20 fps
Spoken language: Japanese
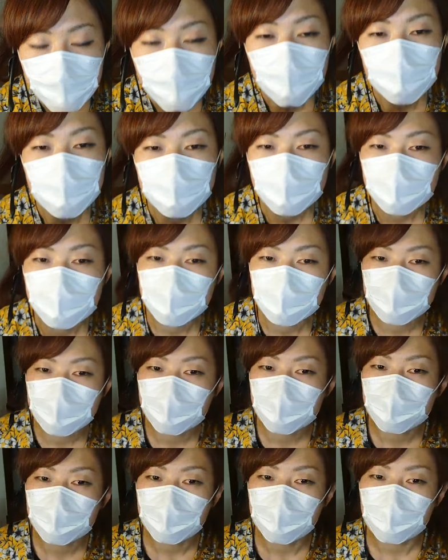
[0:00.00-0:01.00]
あのねすご
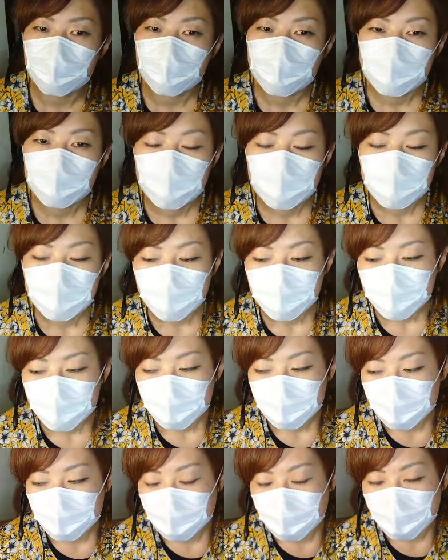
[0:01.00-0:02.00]
いよ
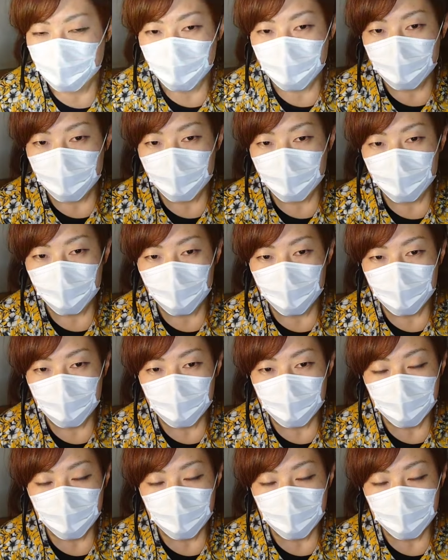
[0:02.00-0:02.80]
すごいよ